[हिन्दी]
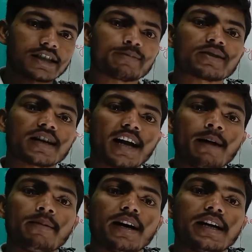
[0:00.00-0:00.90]

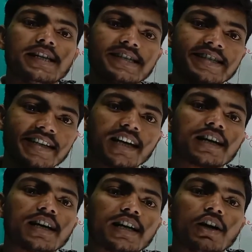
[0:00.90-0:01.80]
सब्सक्राइब करिए
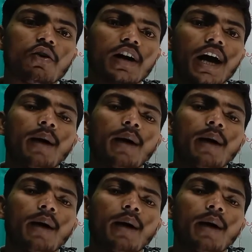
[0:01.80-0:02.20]
शेयर करिए और